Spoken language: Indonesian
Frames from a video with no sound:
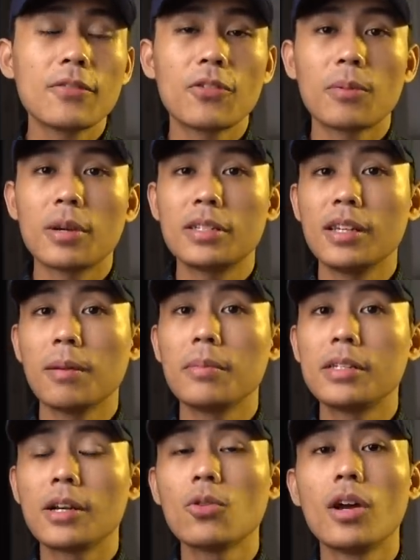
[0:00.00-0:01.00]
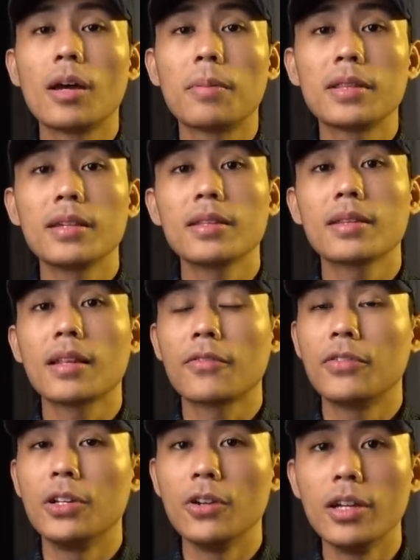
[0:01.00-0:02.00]
informasi yang bisa gue dapetin tentang
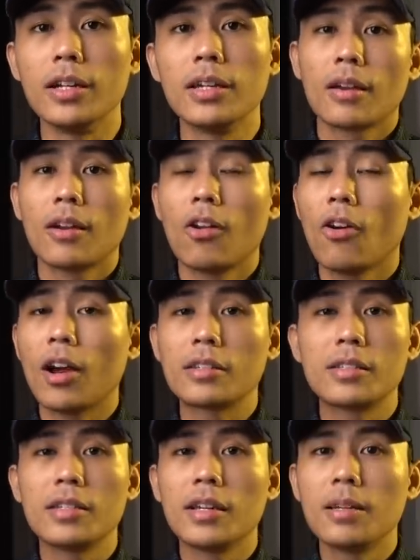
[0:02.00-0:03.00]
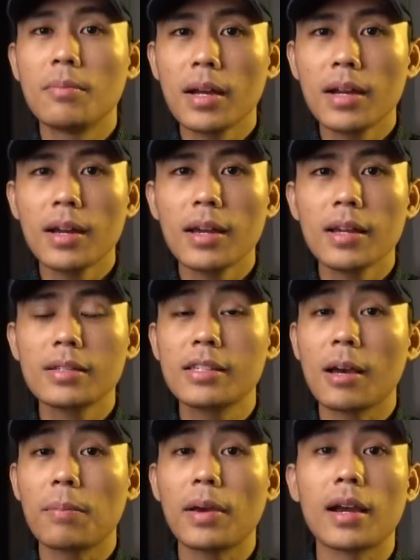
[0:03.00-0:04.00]
video ini. Lokasinya di mana,
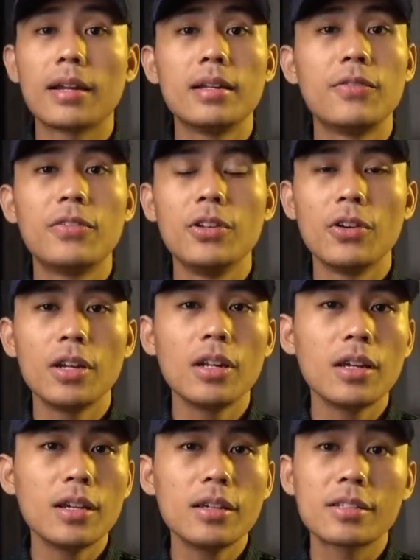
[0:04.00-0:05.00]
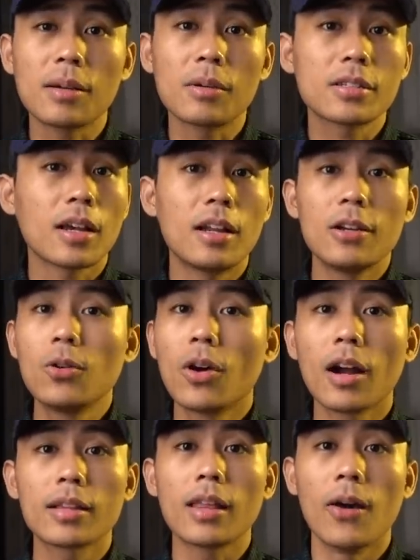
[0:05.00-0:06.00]
siapa yang ada di video ini, sama sekali gue
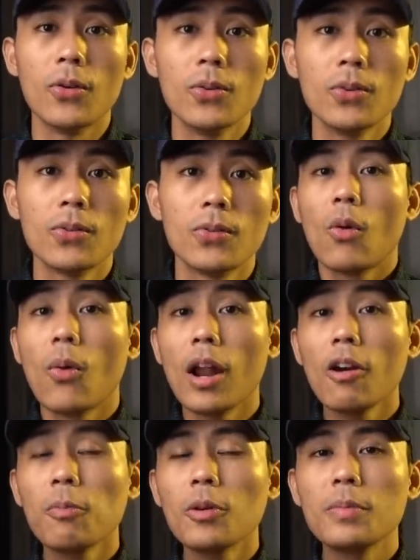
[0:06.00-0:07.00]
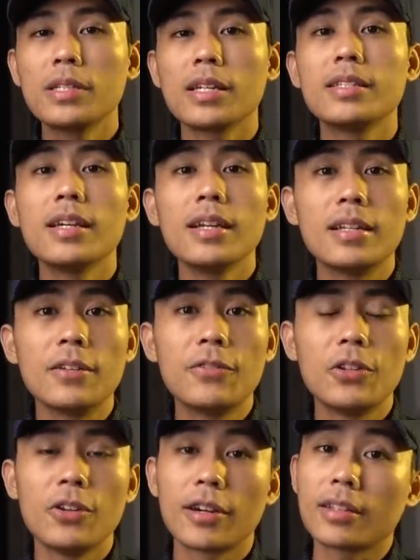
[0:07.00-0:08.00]
nggak tahu. Walaupun bisa jadi video